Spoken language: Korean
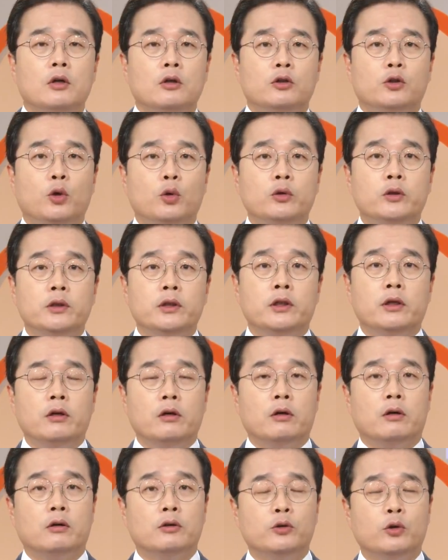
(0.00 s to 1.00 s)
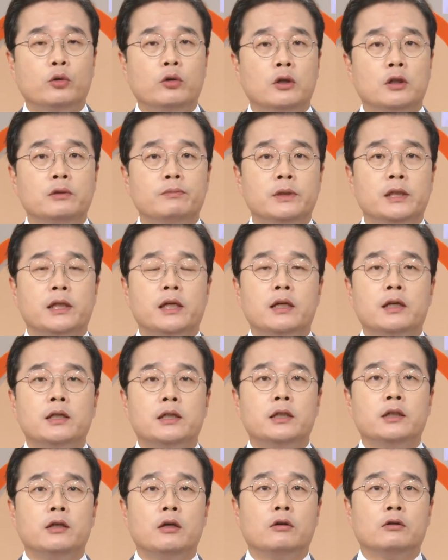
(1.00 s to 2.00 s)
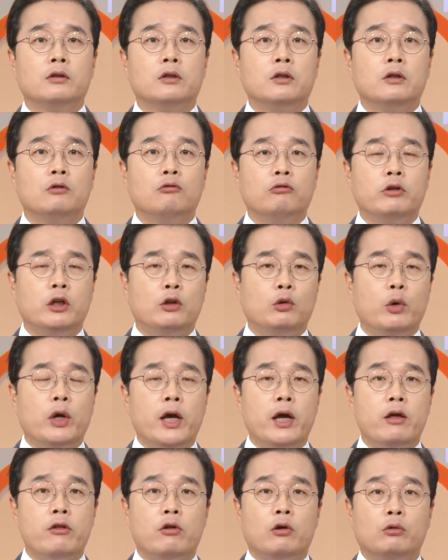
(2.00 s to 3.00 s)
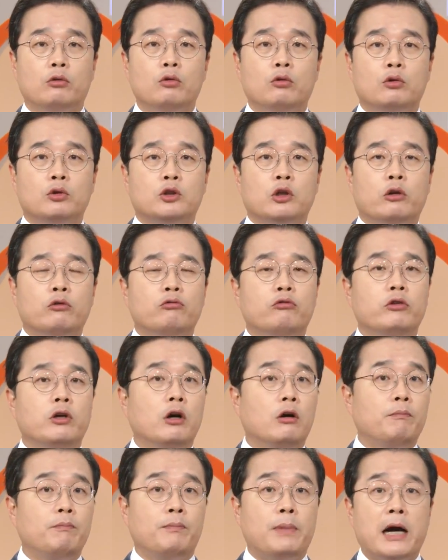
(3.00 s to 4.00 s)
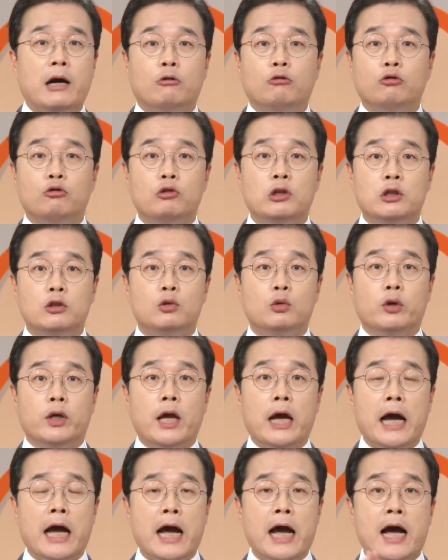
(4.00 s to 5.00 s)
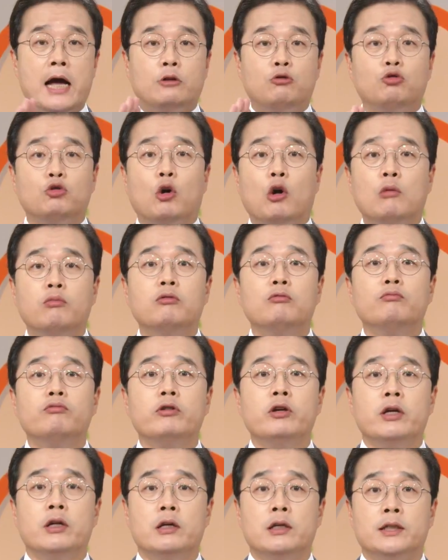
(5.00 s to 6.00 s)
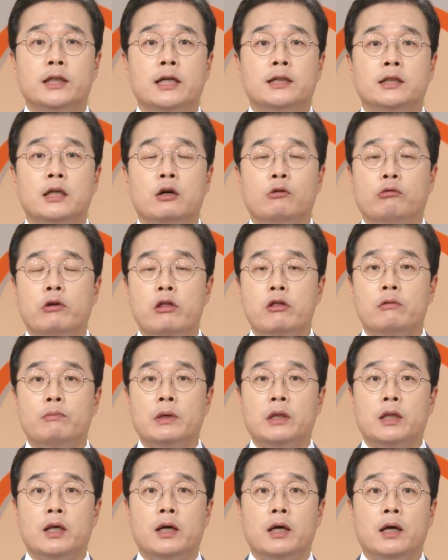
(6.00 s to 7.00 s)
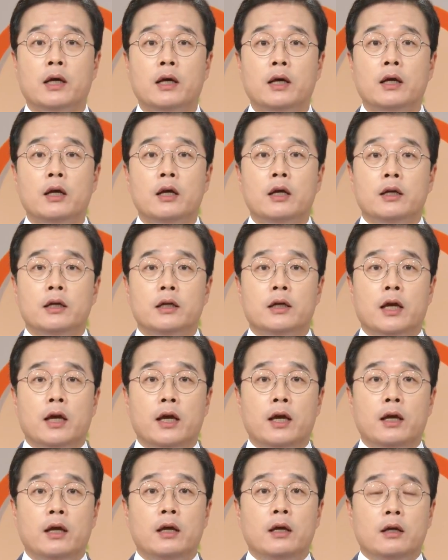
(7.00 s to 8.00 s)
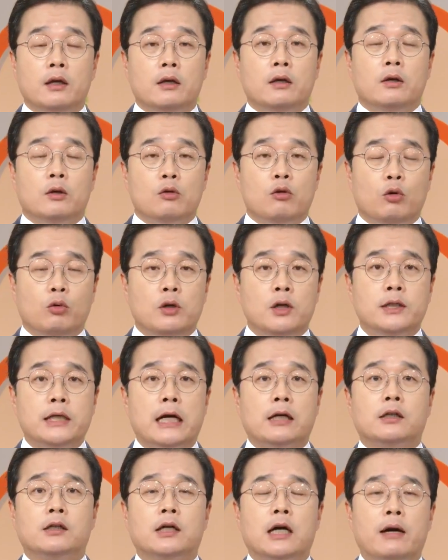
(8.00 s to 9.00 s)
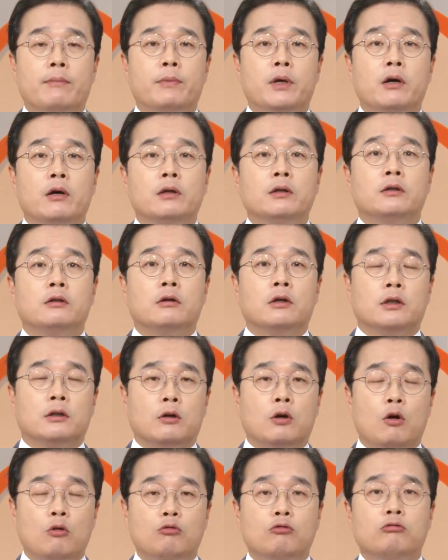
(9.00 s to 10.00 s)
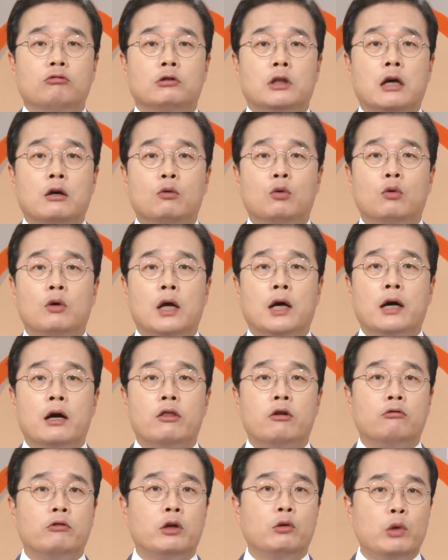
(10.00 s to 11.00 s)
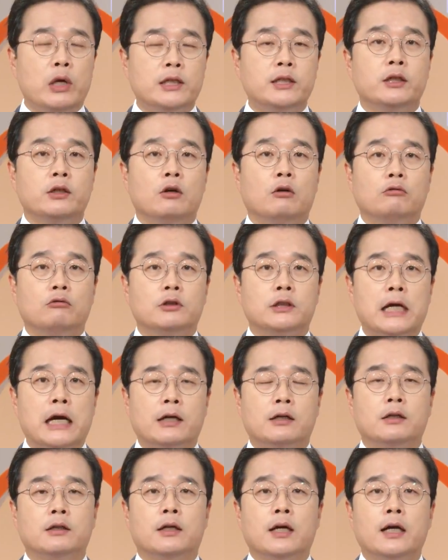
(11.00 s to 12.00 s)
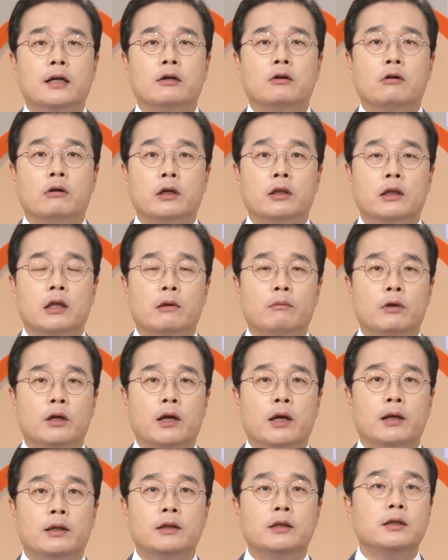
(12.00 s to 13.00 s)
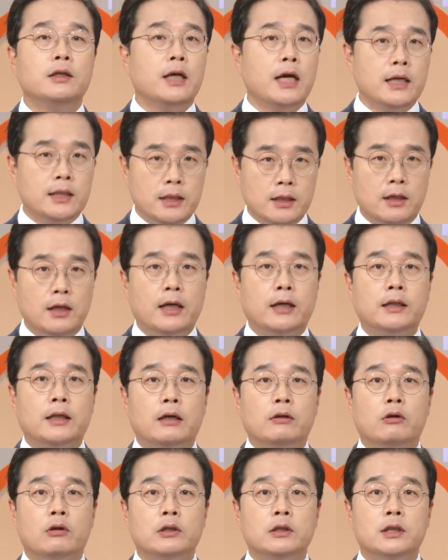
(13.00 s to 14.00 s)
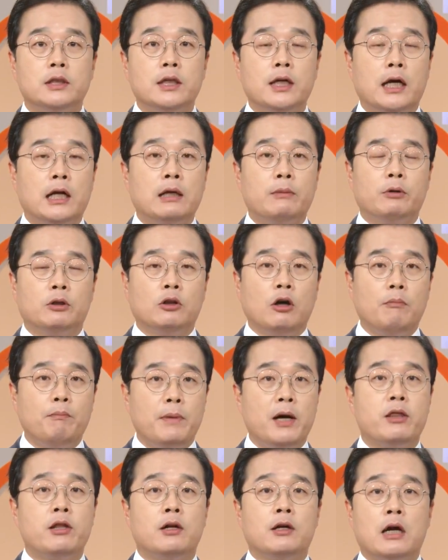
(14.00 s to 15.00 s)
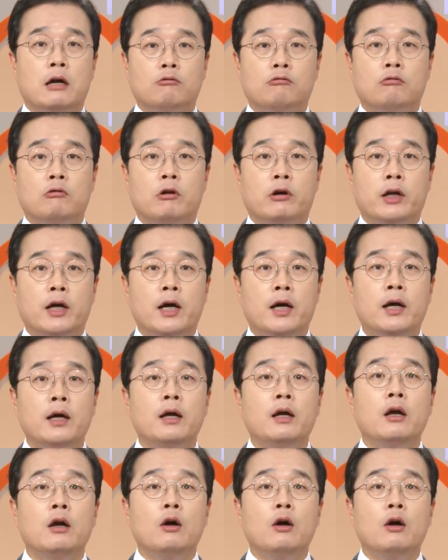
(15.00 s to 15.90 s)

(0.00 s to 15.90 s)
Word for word: 손은요, 손을 움직이는 신경들은 우리 뇌에서도 전두엽 바로 뒤쪽에 아주 넓은 부위를 차지하고 있습니다. 이게 손을 자극하면 그걸 거꾸로 타고 올라가서 우리 뇌신경도 자극을 하는 거기 때문에 뜨개질을 한다든지 아니면 아. 텃밭을 가꾸거나